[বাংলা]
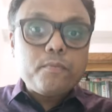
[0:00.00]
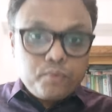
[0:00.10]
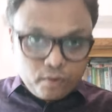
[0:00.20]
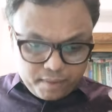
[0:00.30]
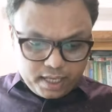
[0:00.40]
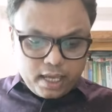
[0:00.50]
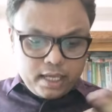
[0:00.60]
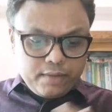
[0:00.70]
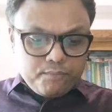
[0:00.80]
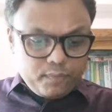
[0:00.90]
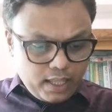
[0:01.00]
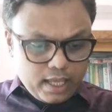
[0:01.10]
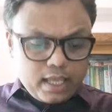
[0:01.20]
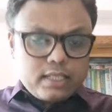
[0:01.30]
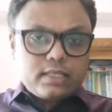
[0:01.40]
ভূমিকা নিয়ে
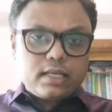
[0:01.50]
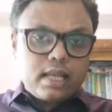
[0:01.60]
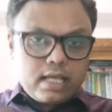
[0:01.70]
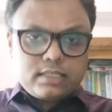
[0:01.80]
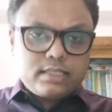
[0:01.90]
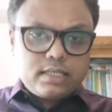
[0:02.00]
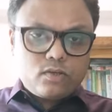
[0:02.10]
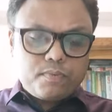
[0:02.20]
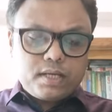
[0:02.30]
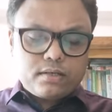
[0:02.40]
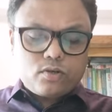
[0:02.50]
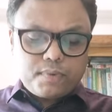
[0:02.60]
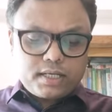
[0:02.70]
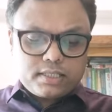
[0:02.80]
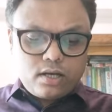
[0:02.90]
যে লাস্ট যে টপিক
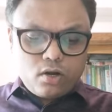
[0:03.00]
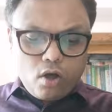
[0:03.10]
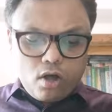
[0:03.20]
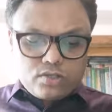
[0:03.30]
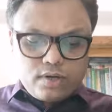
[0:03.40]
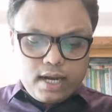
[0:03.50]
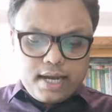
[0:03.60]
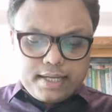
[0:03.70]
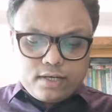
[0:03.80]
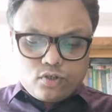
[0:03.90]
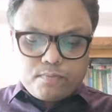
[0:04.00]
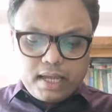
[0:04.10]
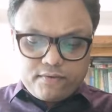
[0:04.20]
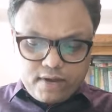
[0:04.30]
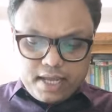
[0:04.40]
টপিকটা ছিল লস রিলেটিং টু
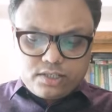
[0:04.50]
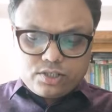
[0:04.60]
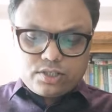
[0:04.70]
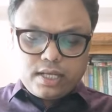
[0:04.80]
মাইগ্রেন্টস